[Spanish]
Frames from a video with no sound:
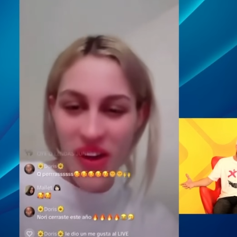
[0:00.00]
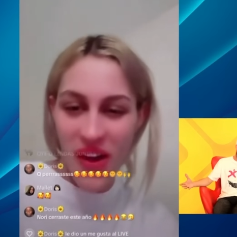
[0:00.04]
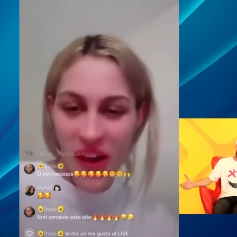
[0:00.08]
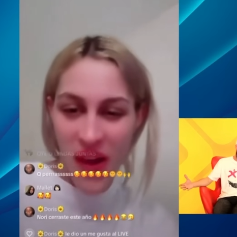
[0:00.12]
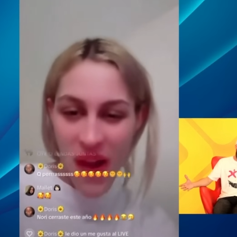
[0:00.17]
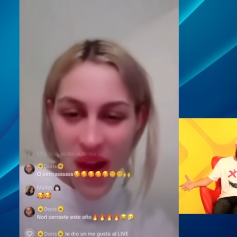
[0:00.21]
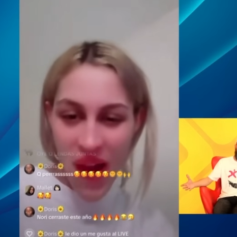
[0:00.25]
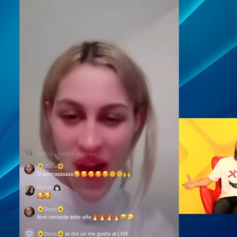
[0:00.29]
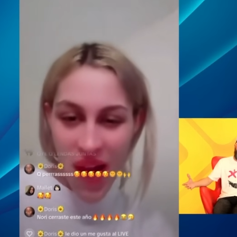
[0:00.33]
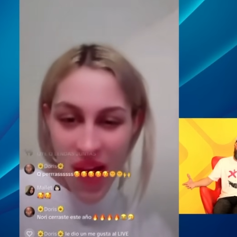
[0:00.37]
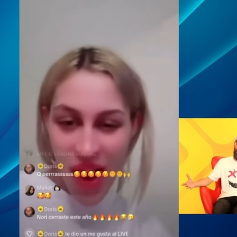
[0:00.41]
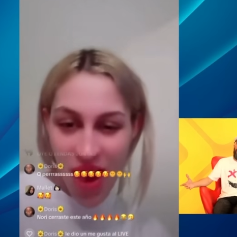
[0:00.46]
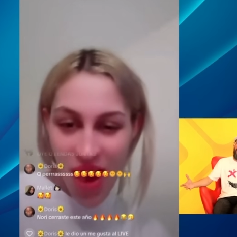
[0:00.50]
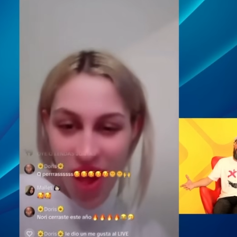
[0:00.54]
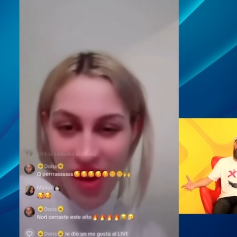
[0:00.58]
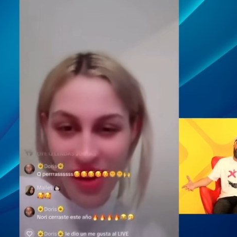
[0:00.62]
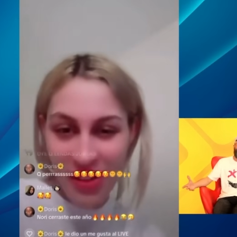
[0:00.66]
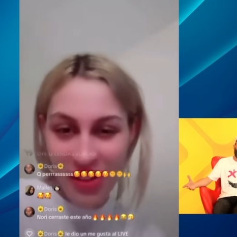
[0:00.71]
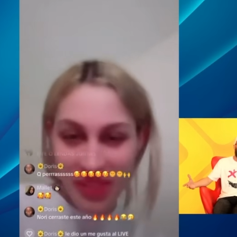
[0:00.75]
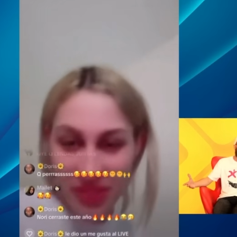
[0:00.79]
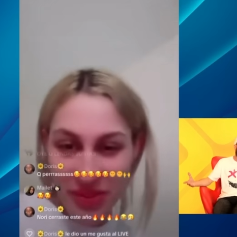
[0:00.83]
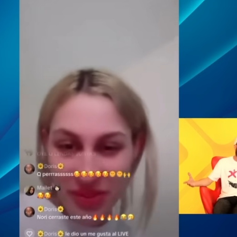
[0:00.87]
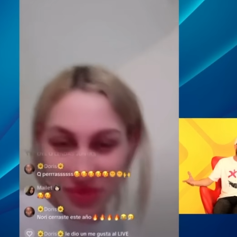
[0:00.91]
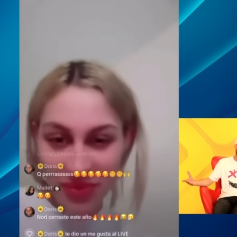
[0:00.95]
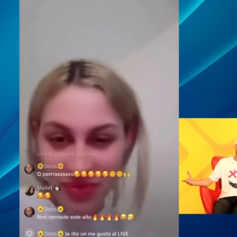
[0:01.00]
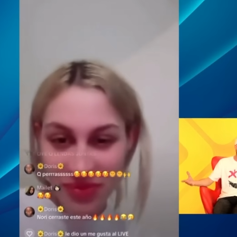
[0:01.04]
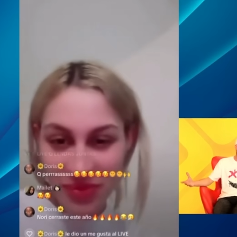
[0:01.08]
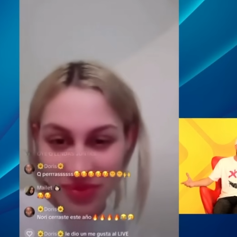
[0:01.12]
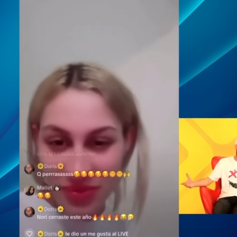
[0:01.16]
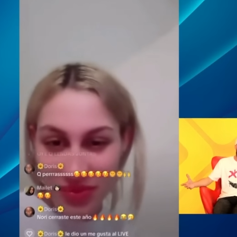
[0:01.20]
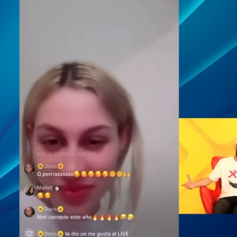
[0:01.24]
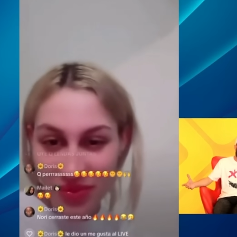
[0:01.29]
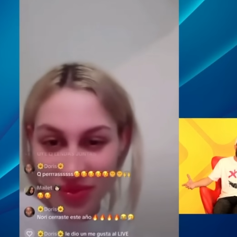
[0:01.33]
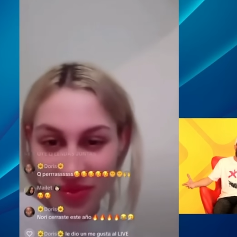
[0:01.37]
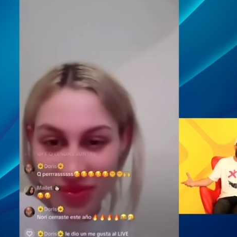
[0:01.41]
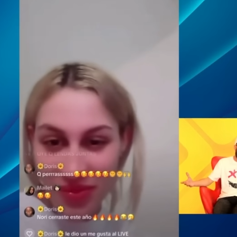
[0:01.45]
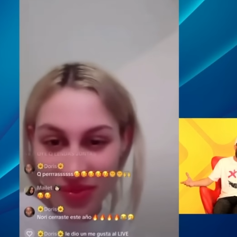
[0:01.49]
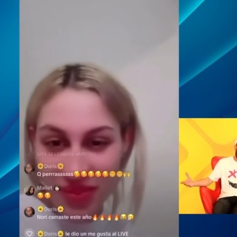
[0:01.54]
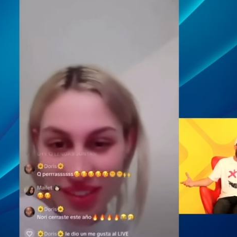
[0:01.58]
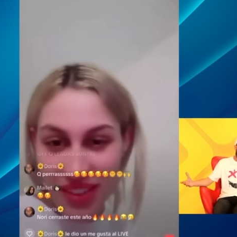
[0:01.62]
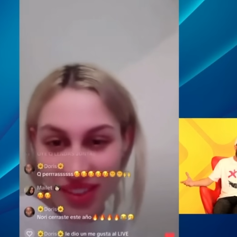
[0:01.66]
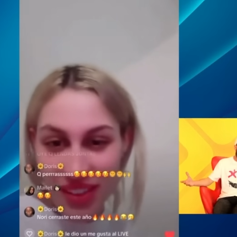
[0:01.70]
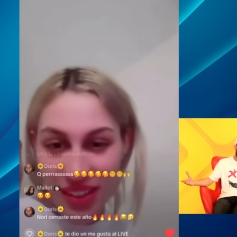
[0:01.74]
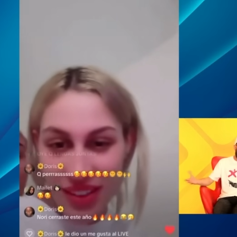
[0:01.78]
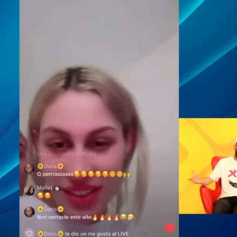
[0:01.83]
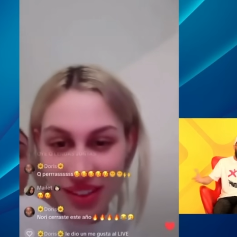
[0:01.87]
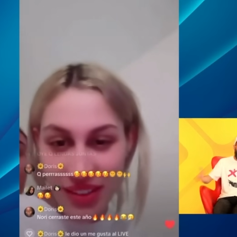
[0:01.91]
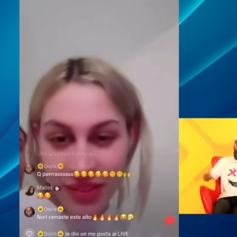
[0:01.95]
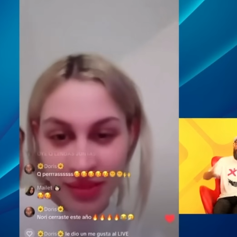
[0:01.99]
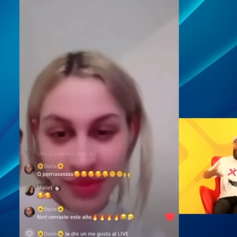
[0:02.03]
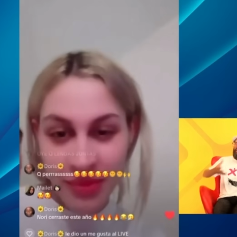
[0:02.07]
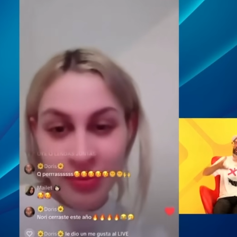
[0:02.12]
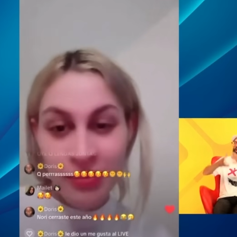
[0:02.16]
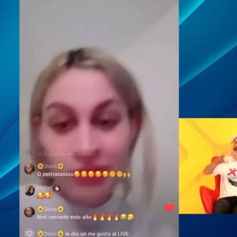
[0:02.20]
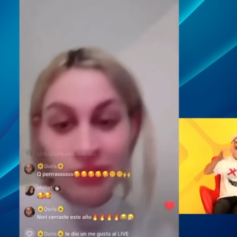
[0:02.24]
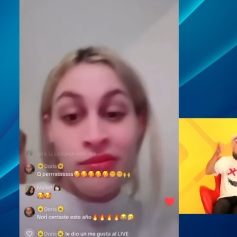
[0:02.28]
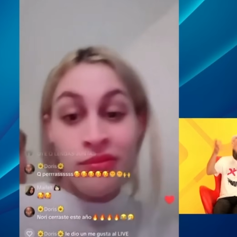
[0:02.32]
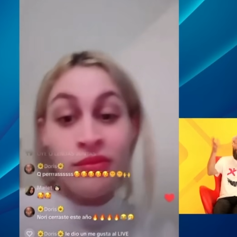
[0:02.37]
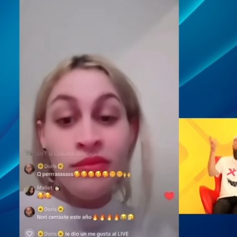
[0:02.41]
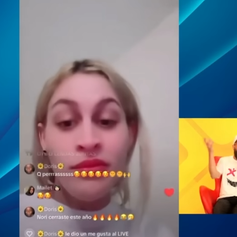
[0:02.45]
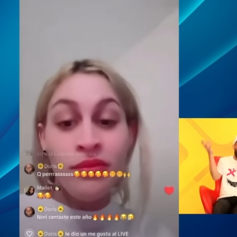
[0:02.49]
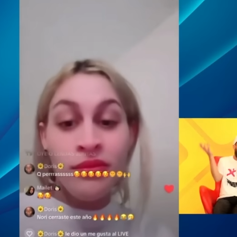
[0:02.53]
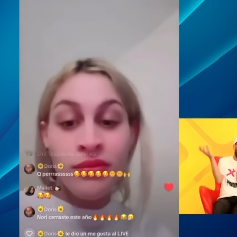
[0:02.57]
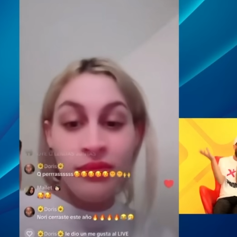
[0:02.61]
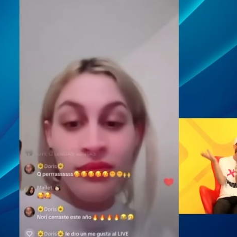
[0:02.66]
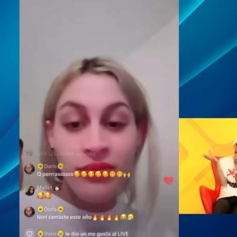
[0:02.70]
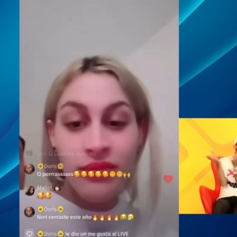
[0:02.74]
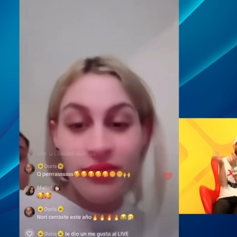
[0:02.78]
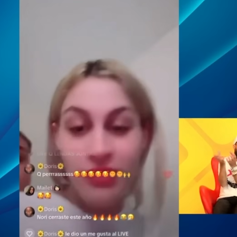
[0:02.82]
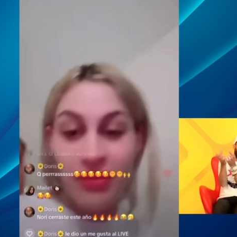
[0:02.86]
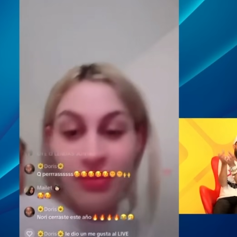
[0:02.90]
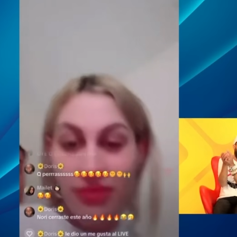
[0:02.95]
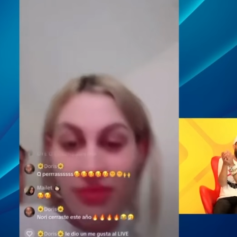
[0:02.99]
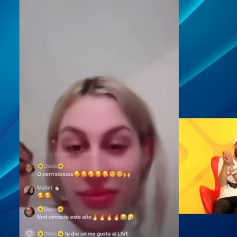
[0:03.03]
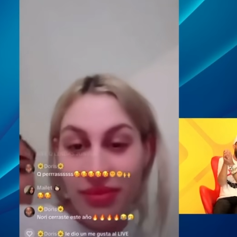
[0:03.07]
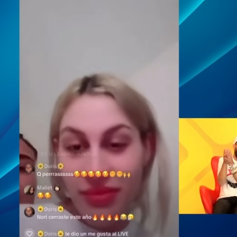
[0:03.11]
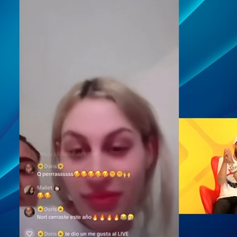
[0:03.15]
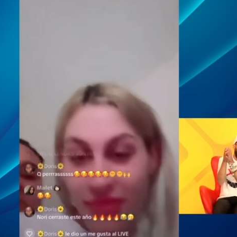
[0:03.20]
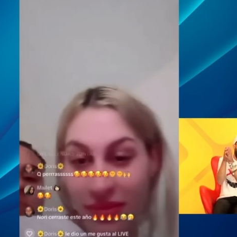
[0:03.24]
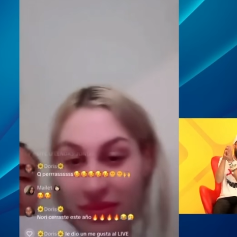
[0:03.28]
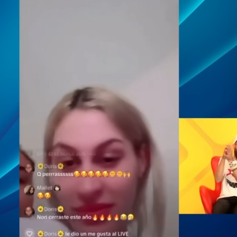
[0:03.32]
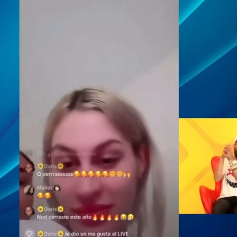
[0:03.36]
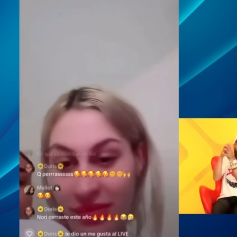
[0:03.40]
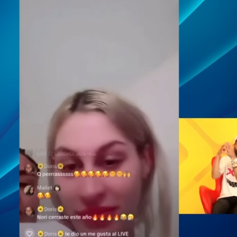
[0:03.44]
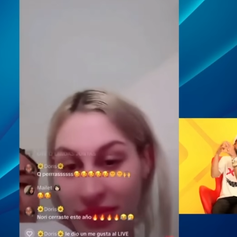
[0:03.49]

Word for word: eh, ella, ella, ellos. Eh, la